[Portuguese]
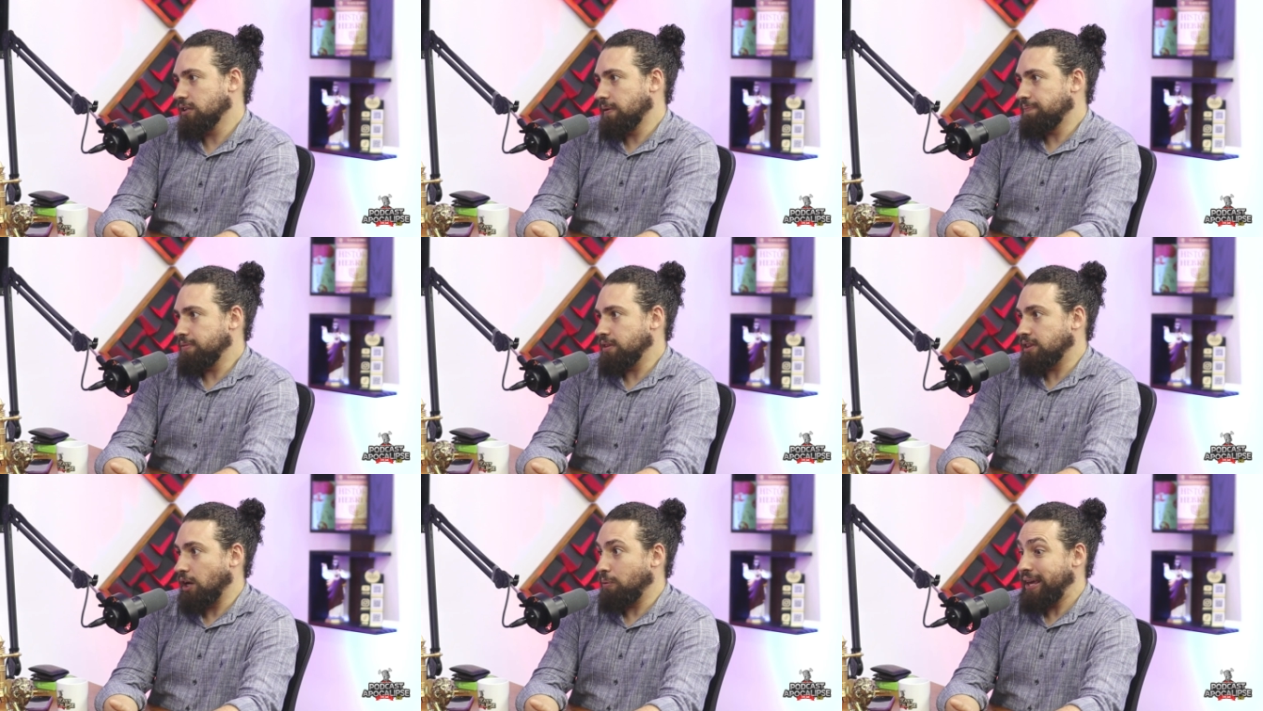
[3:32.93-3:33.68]

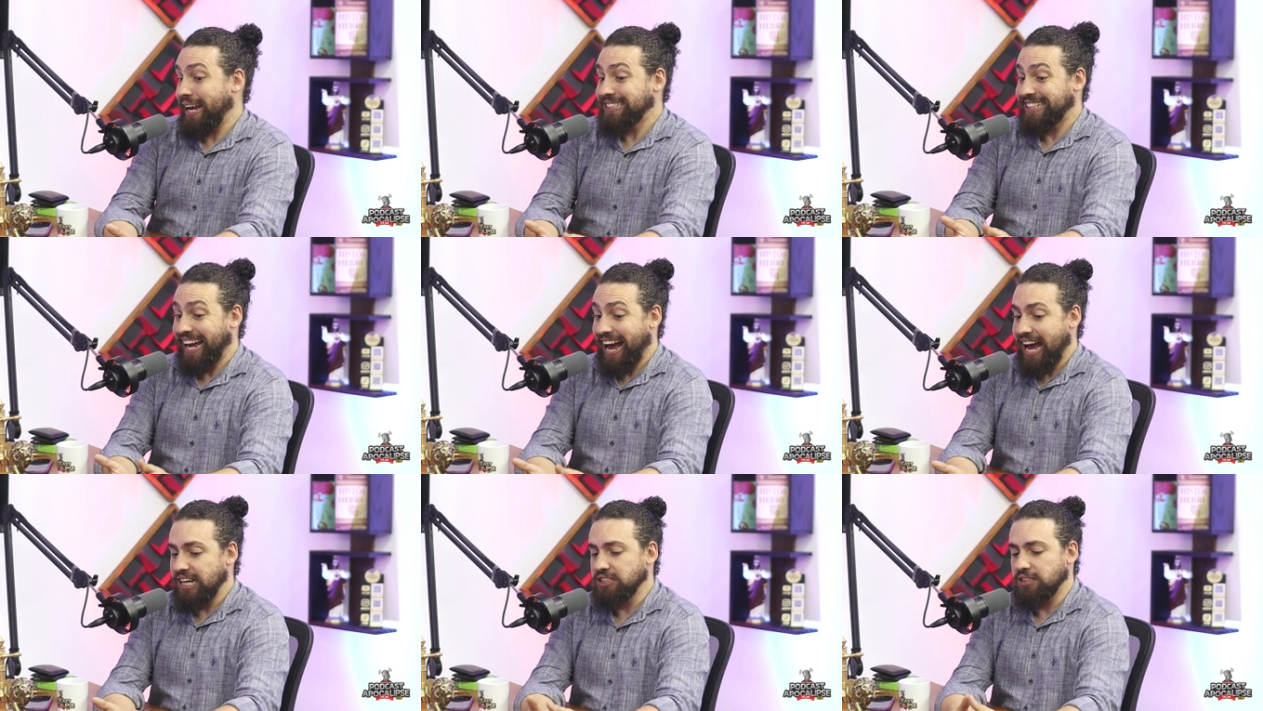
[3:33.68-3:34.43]
Então, e as
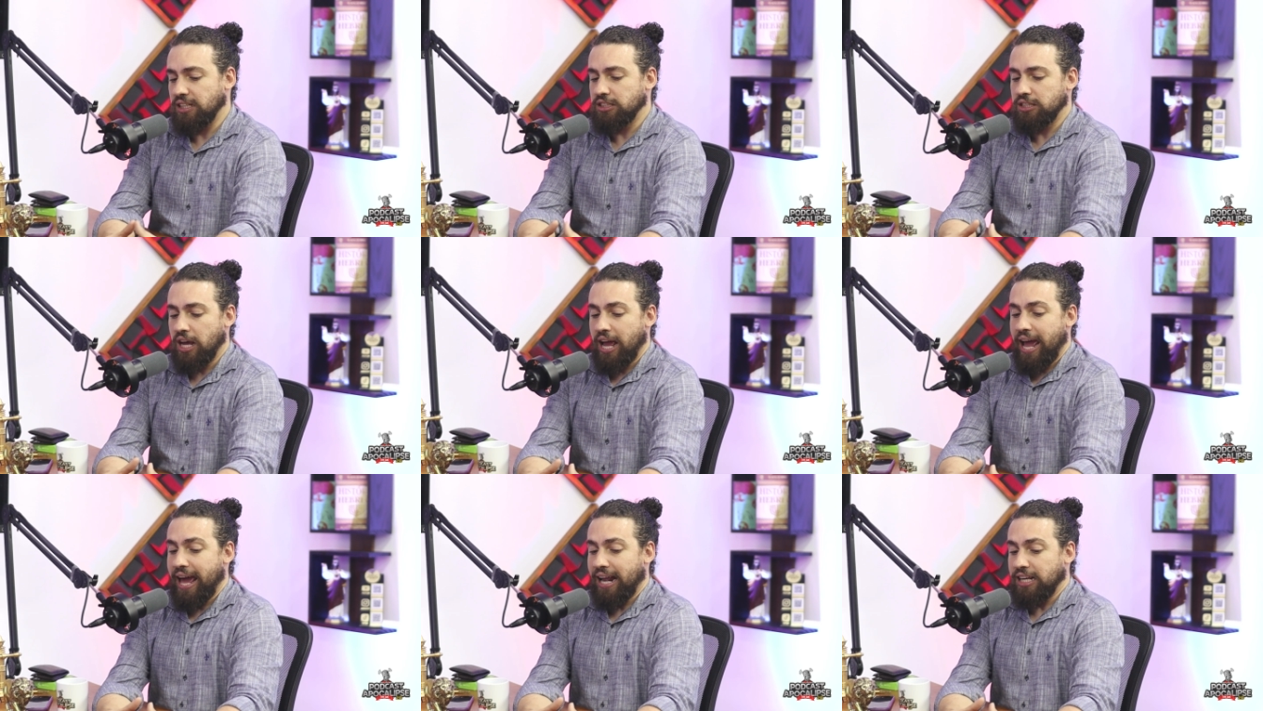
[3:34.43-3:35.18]
castas,
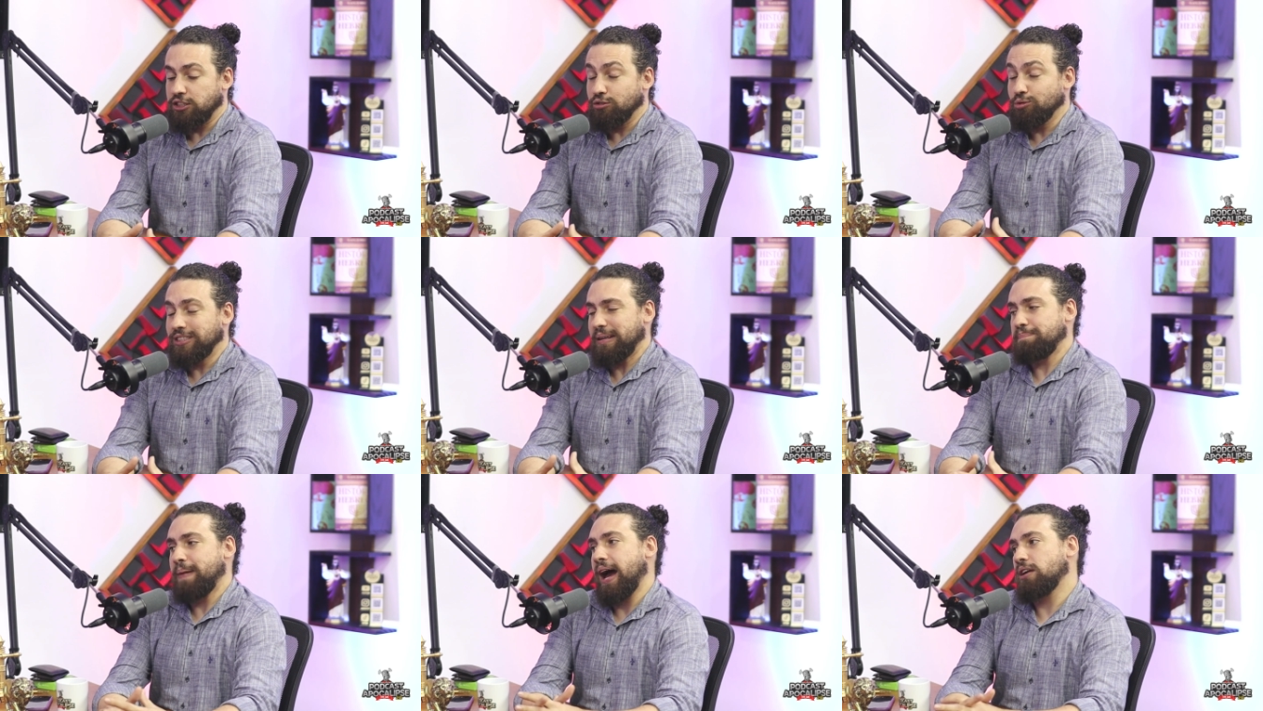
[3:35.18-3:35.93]
elas nos
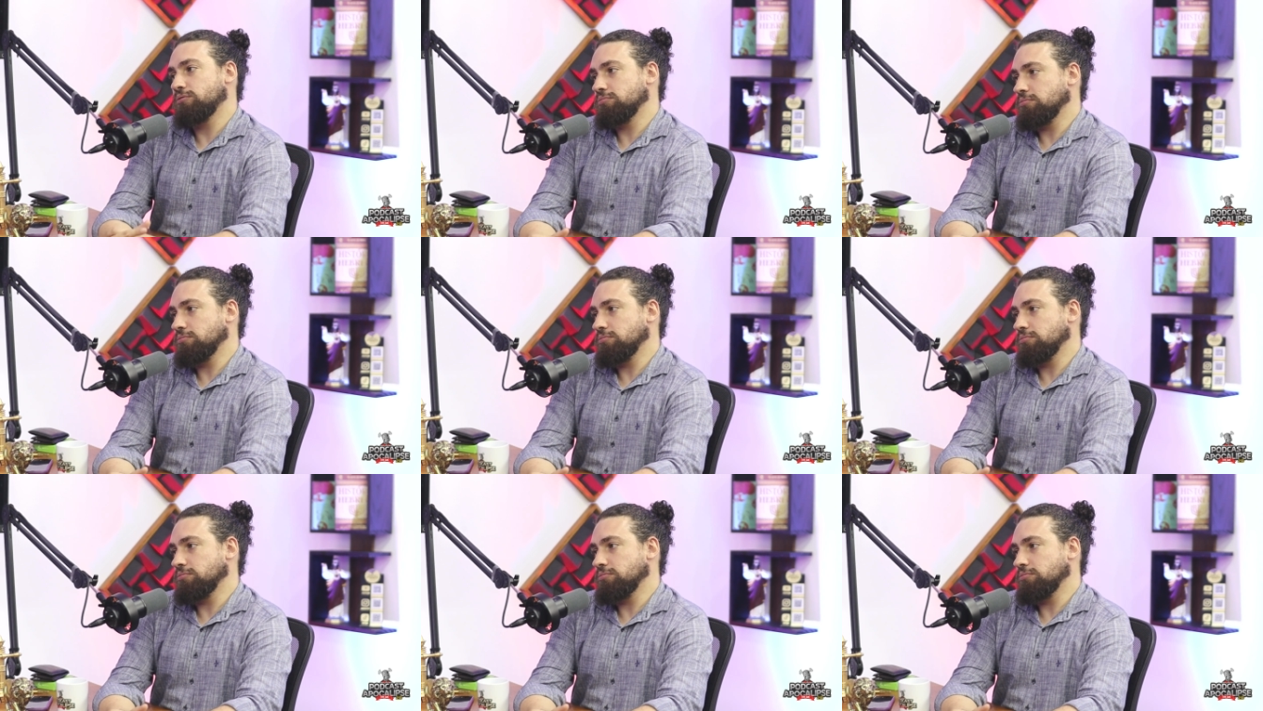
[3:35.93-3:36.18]
separam.